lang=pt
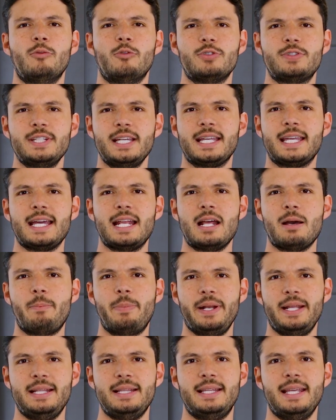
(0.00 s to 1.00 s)
Você quer
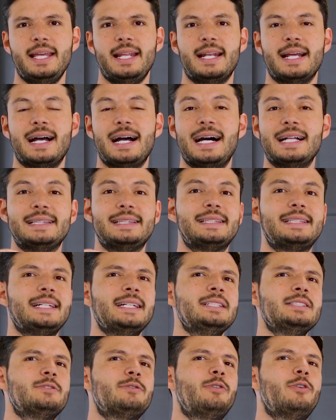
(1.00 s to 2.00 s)
aprender a
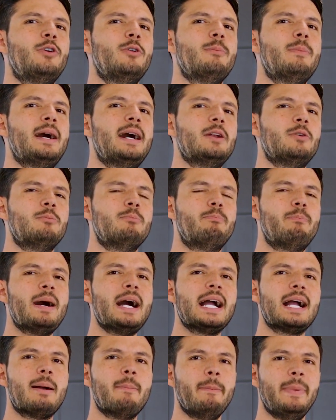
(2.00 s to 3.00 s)
transformar um
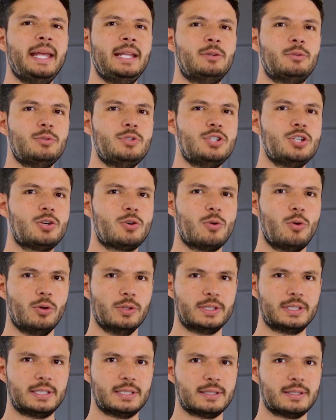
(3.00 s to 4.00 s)
pagamento de
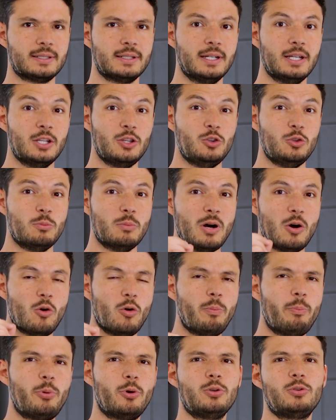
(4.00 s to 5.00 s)
conta numa
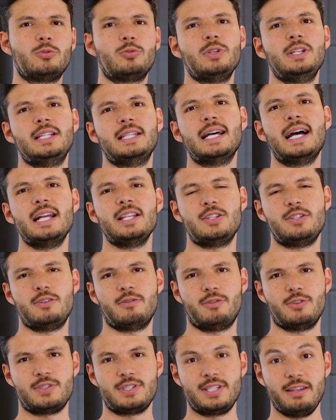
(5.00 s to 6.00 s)
oportunidade
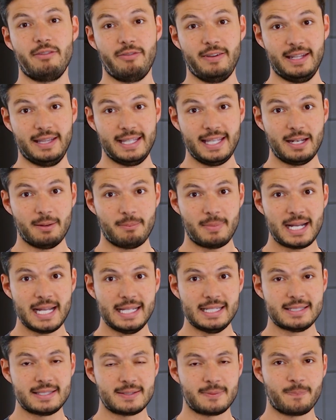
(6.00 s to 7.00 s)
de você vender
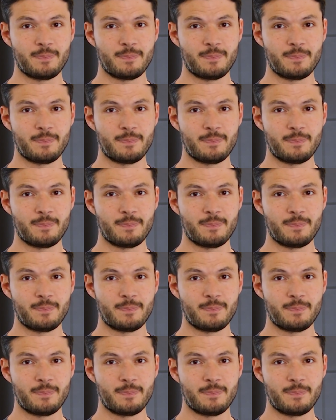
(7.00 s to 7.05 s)
mais?